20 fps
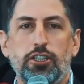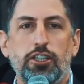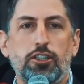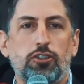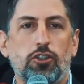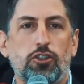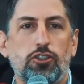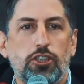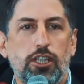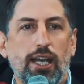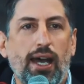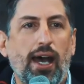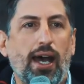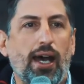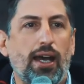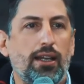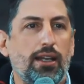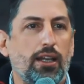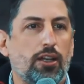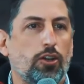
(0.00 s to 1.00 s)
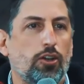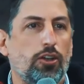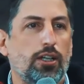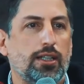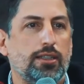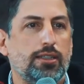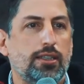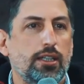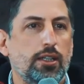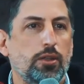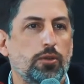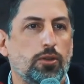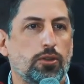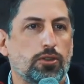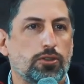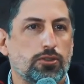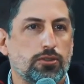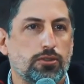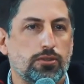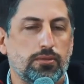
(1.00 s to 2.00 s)
horizontales,
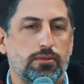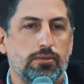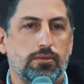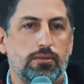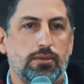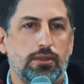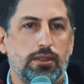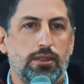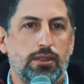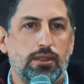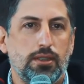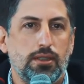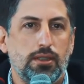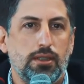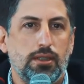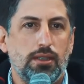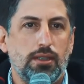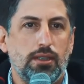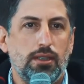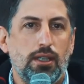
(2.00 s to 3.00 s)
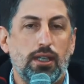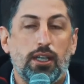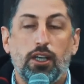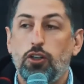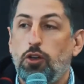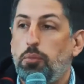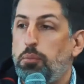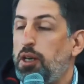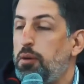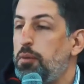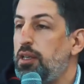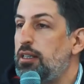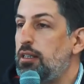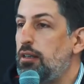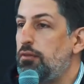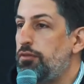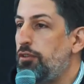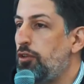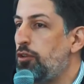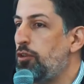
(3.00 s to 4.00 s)
colectivos, y que nos permitan